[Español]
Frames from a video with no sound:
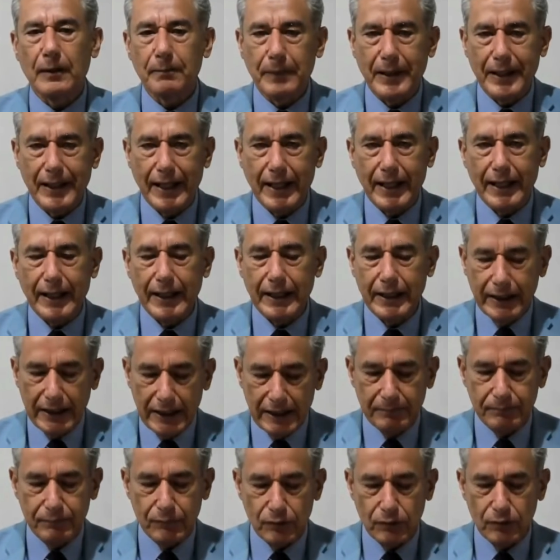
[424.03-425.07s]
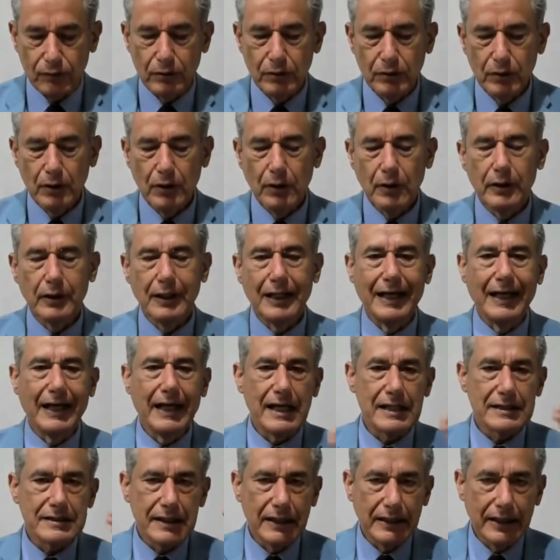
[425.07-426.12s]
a parar a Egipto. Leas